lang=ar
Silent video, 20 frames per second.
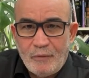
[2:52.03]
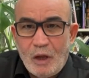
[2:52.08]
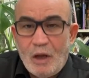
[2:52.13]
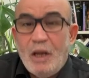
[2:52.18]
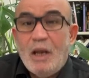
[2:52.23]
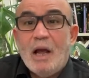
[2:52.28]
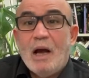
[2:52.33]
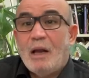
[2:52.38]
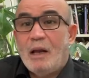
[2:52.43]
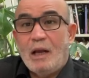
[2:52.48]

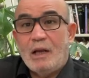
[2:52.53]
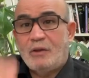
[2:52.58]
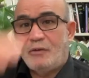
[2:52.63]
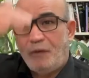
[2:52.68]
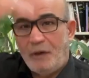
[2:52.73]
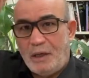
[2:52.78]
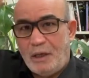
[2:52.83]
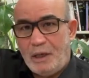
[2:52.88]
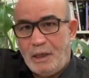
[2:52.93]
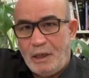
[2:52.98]
إلا خلاص في
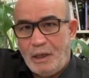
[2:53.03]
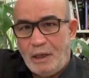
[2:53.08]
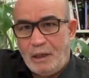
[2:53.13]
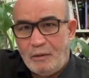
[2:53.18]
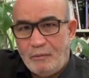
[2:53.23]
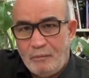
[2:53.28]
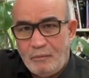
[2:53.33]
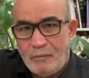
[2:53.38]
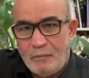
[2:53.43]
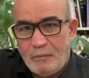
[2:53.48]

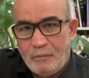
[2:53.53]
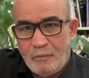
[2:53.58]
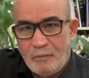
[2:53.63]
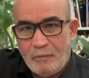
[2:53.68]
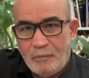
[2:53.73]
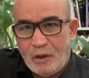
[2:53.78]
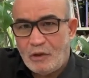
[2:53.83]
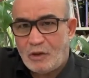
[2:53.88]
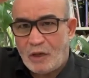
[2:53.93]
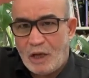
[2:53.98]
الليل
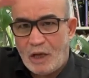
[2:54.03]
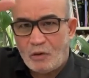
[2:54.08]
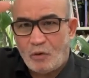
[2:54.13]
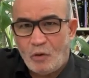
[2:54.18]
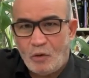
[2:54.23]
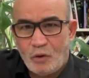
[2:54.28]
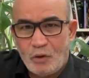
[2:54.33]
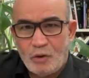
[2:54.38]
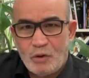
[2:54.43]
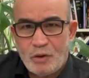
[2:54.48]
الناس قاعد
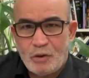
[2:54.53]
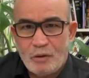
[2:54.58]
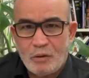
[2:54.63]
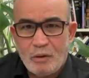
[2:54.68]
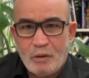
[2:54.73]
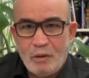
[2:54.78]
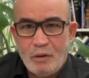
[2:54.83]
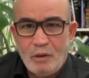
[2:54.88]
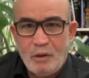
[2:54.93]
تخرج